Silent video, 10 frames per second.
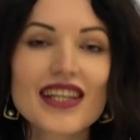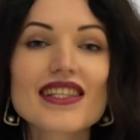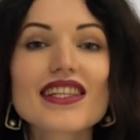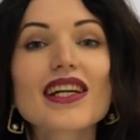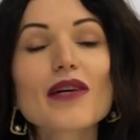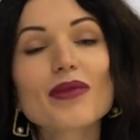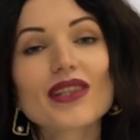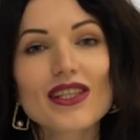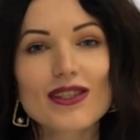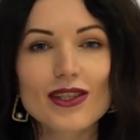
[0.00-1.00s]
я разыграю
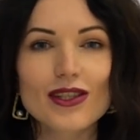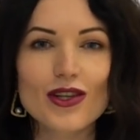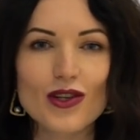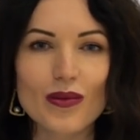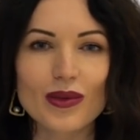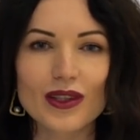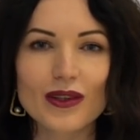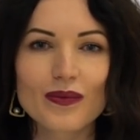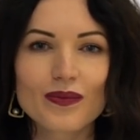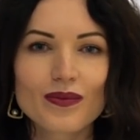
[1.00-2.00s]
15 тысяч на шопинг.
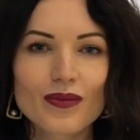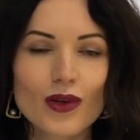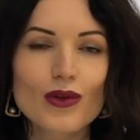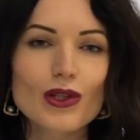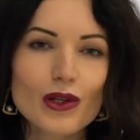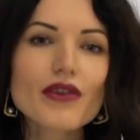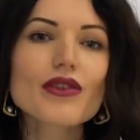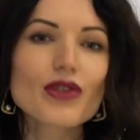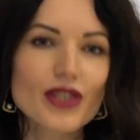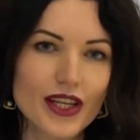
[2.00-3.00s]

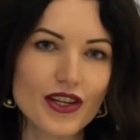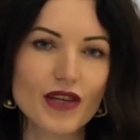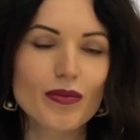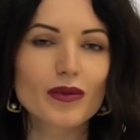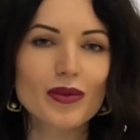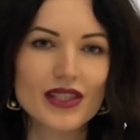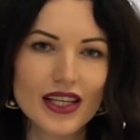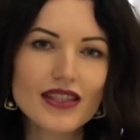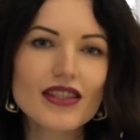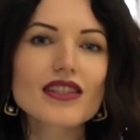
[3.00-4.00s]
Условия все те же –
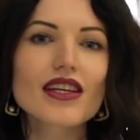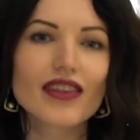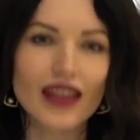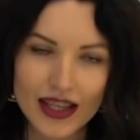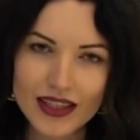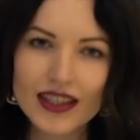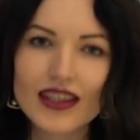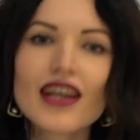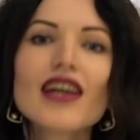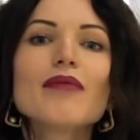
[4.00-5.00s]
подписаться, ставить
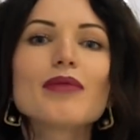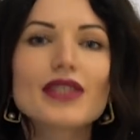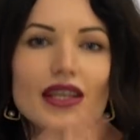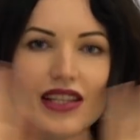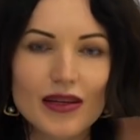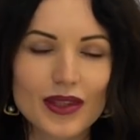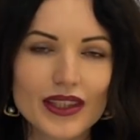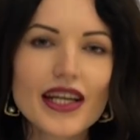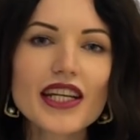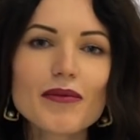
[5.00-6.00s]
лайки, писать
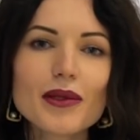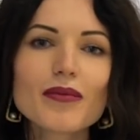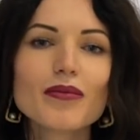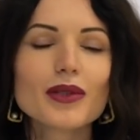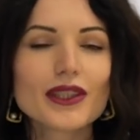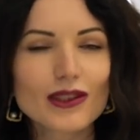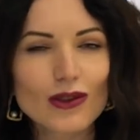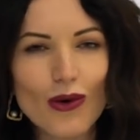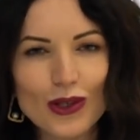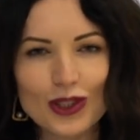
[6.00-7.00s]
комментариями, быть
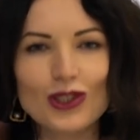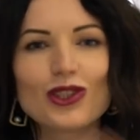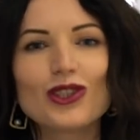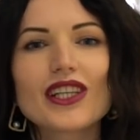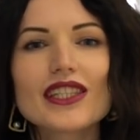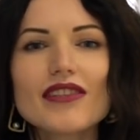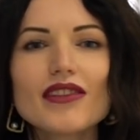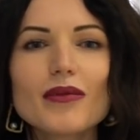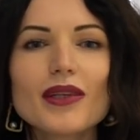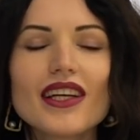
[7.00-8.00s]
очень-очень
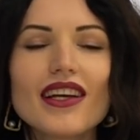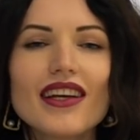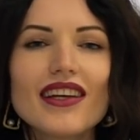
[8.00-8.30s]
активными,